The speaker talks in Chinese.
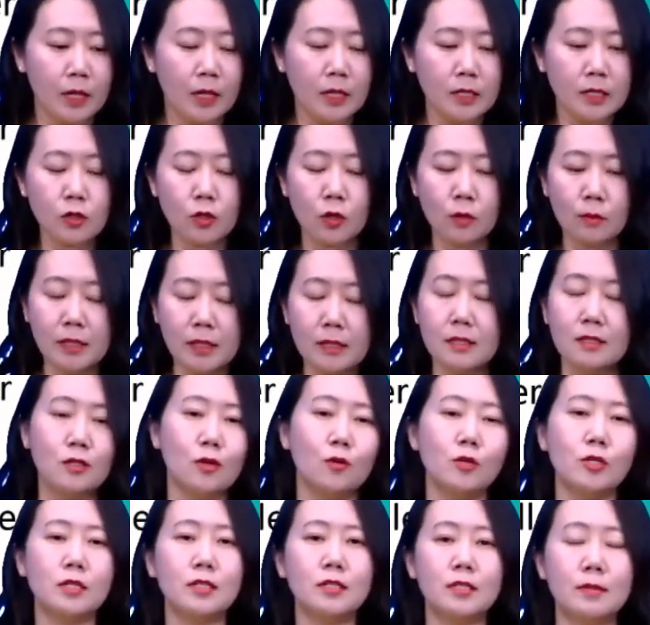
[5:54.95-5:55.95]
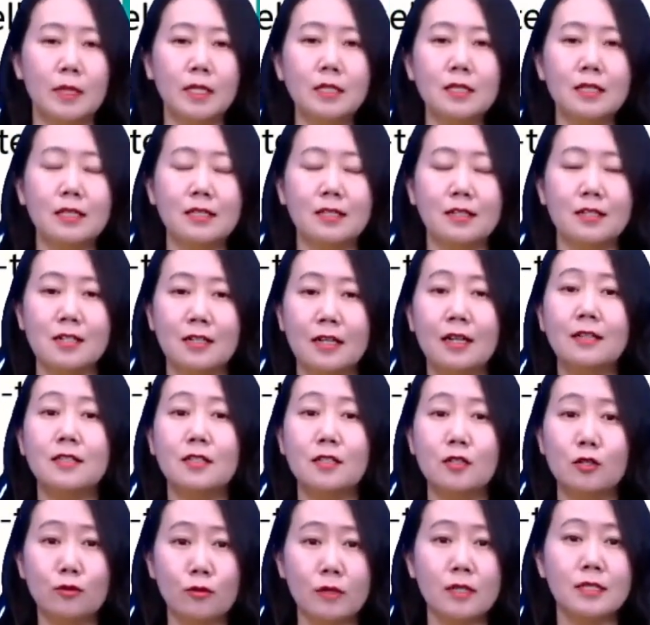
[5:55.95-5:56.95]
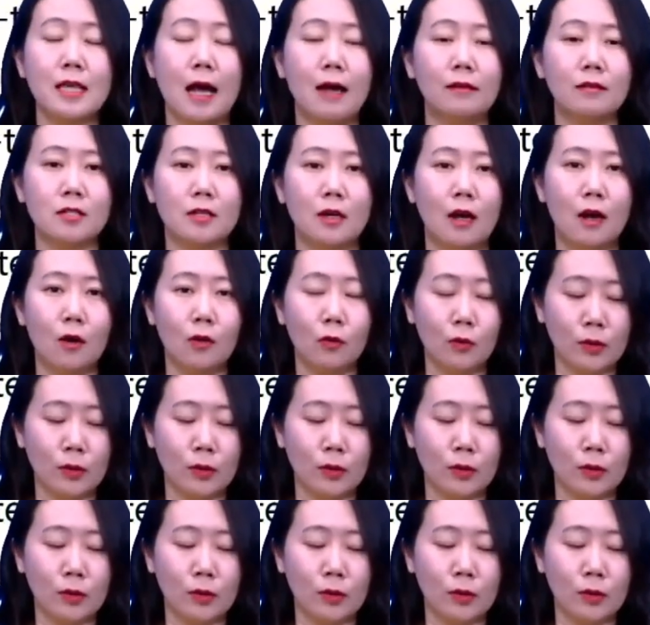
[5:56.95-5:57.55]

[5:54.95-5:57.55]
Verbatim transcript: 这种名词修饰名词形式呢，其实最早的时候，